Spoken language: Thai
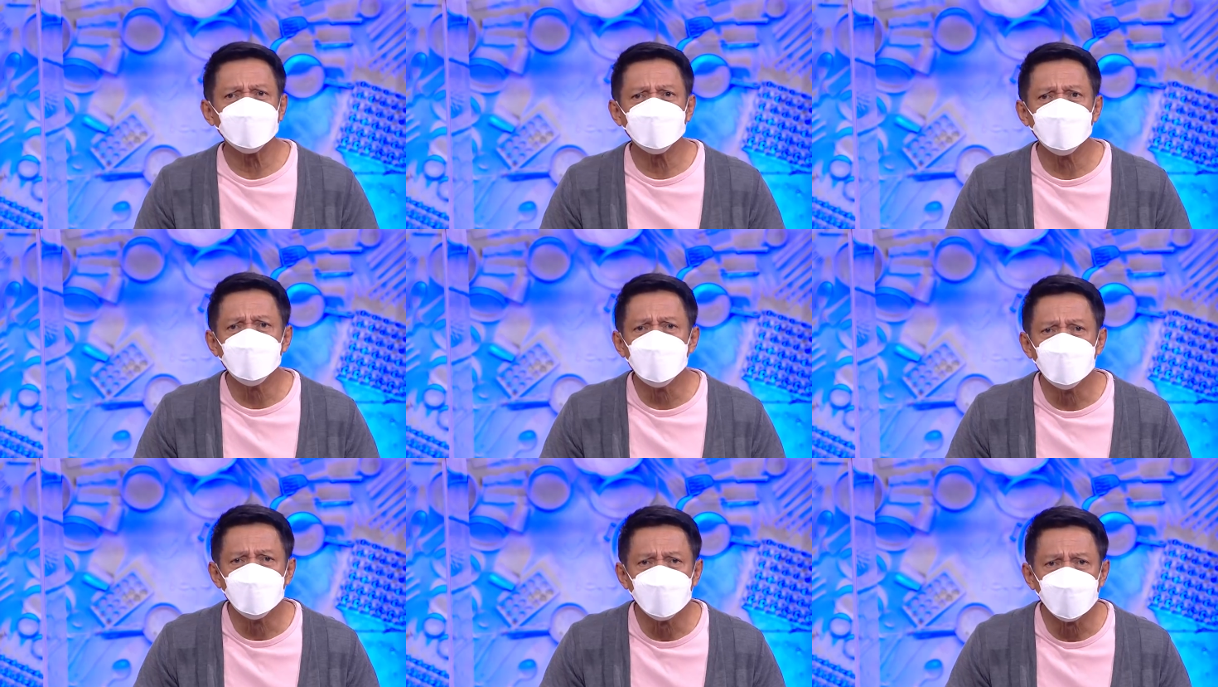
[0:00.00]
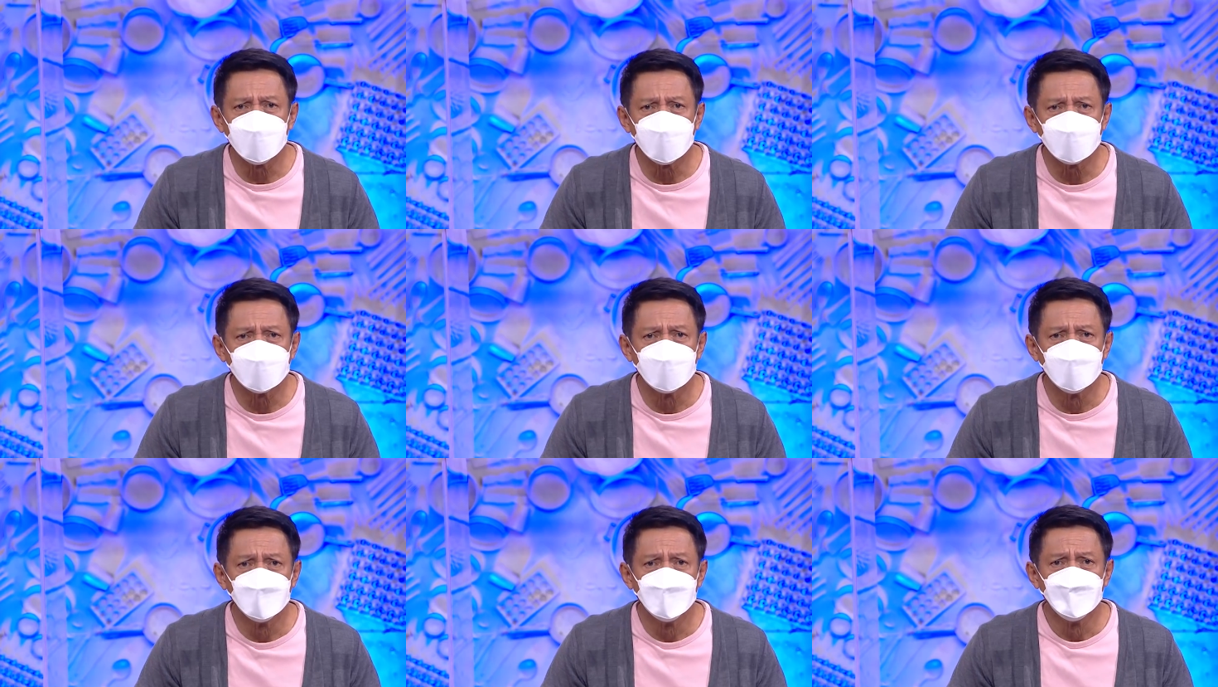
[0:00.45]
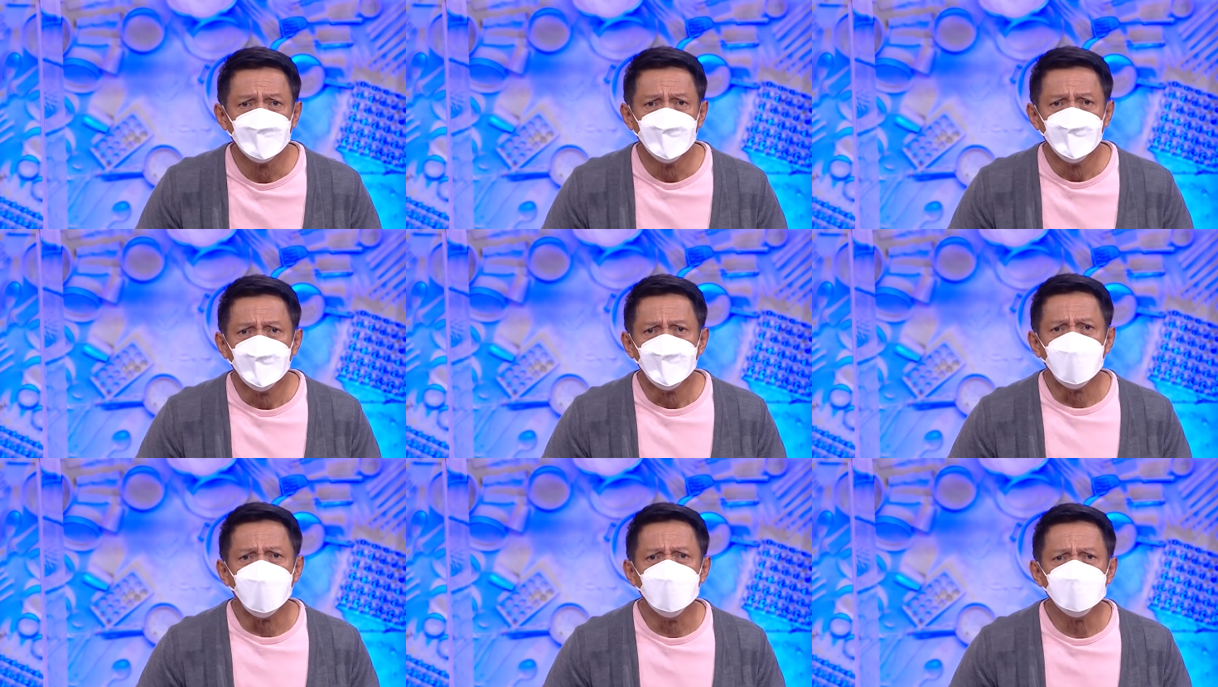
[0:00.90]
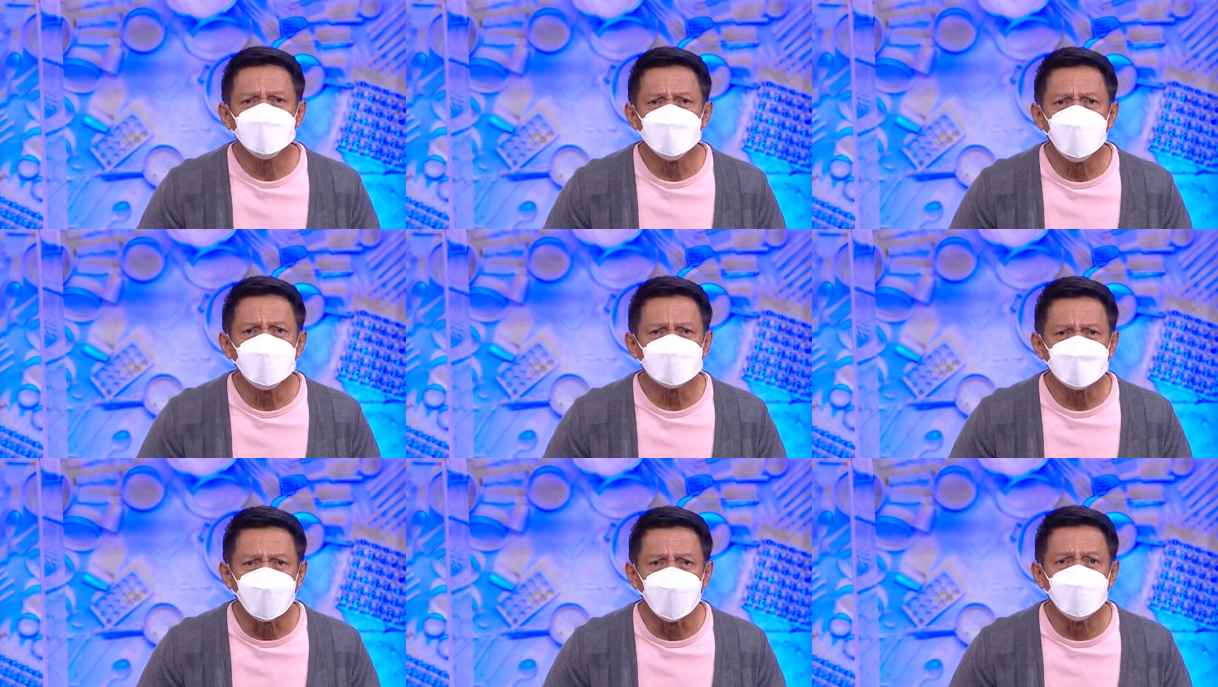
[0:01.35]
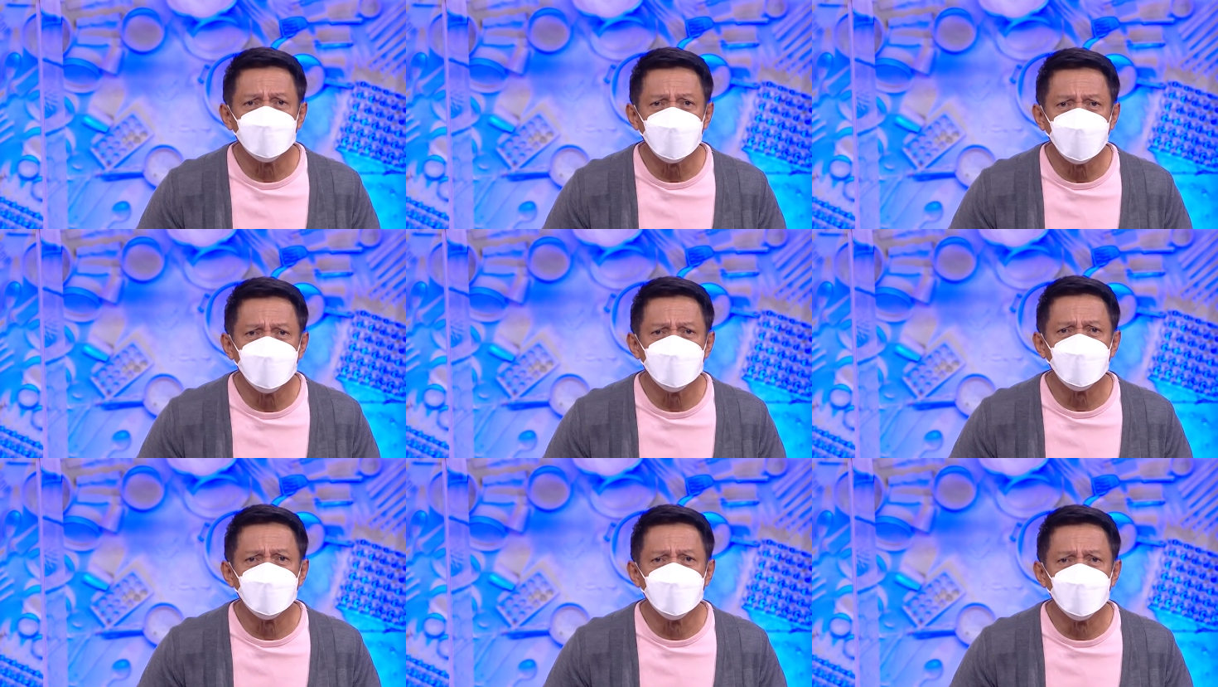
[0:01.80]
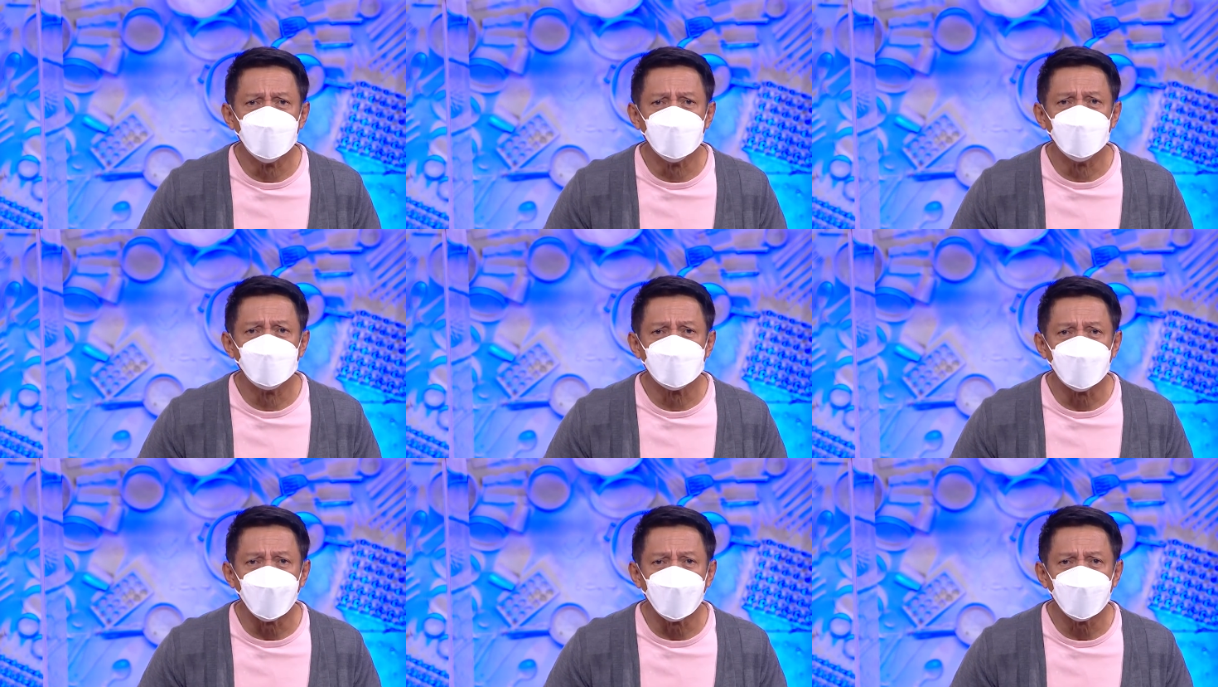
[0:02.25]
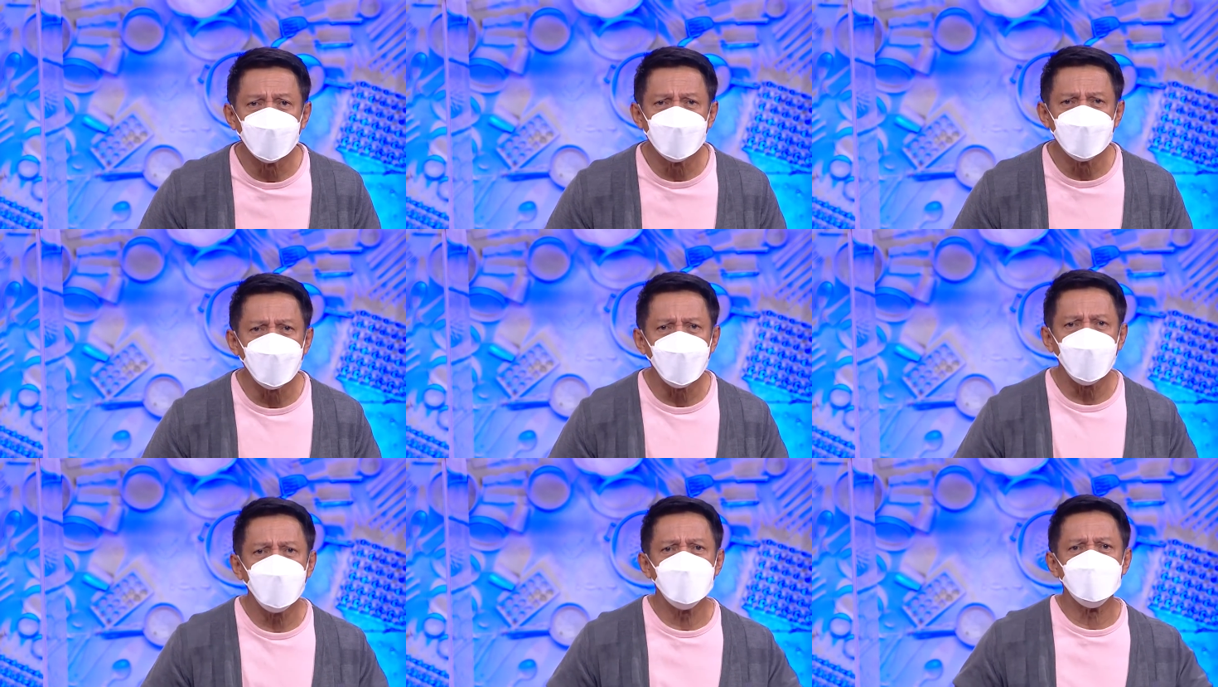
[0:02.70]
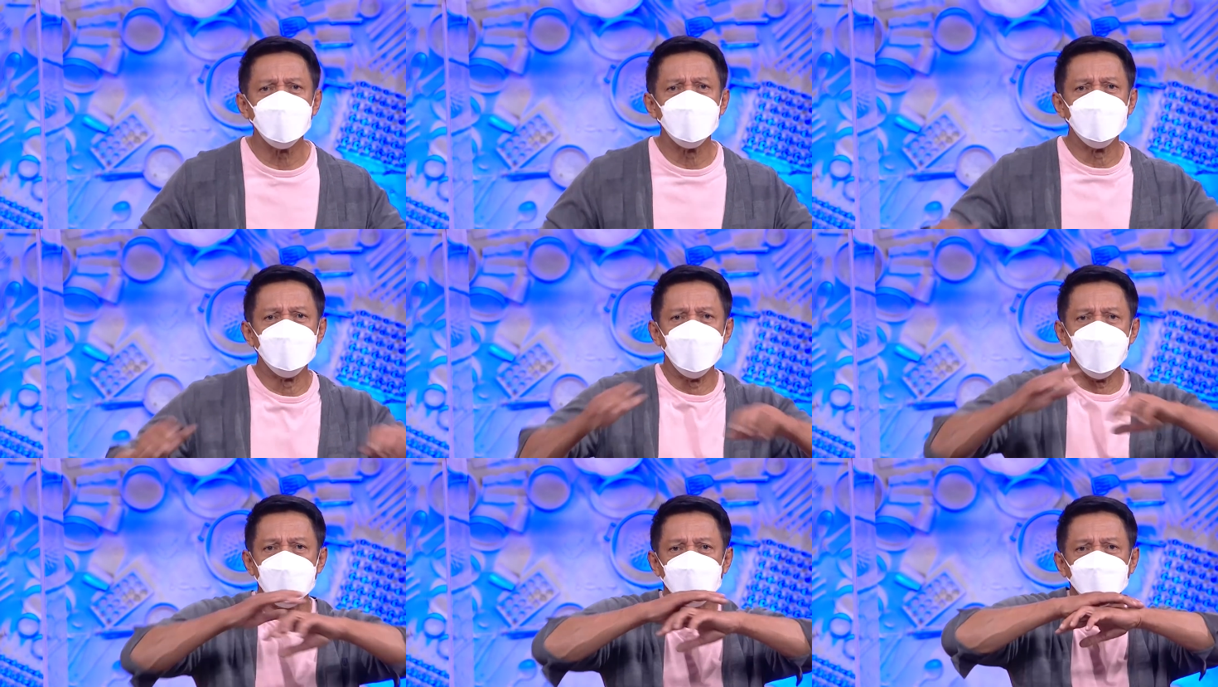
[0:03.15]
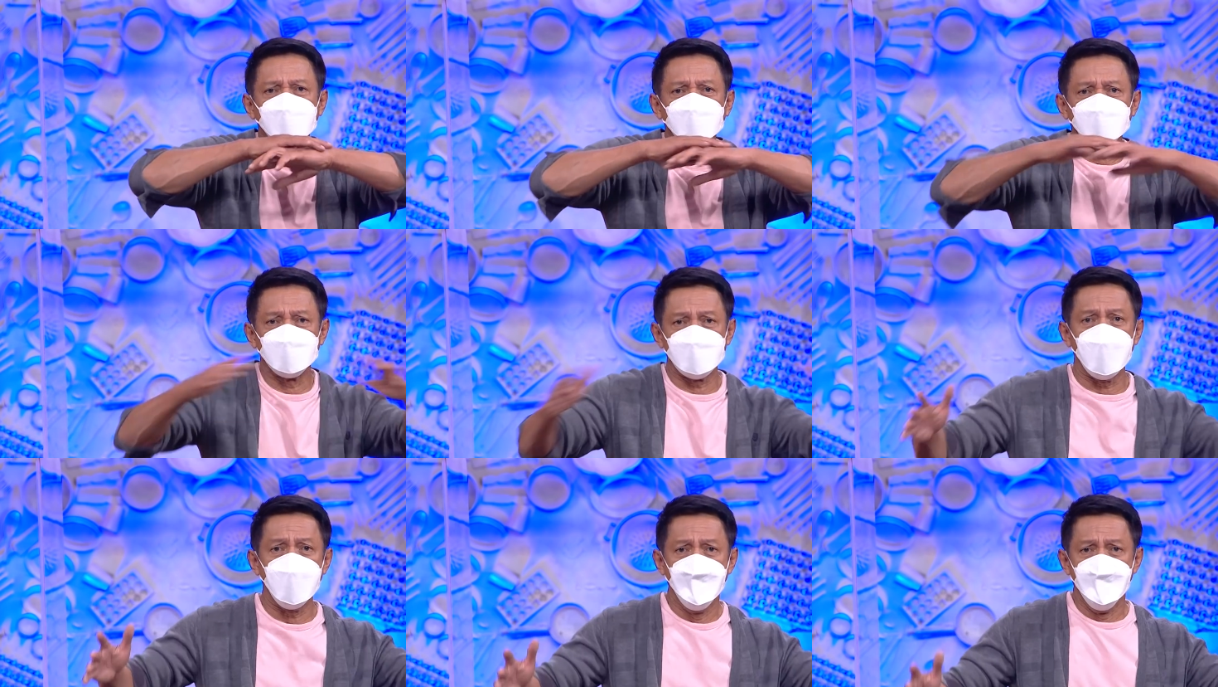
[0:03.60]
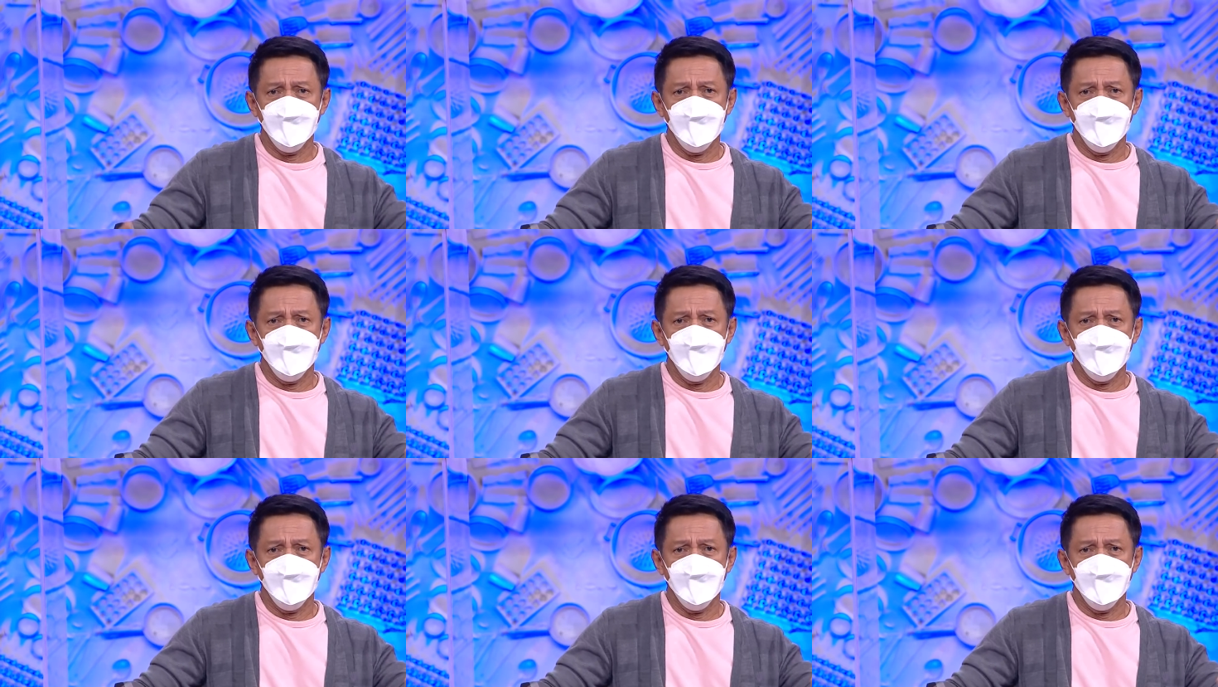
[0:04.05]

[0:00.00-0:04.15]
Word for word: นของผมเองผมต้องทำให้มันเด่งดังให้ได้ให้มันเด่นที่สุดว่า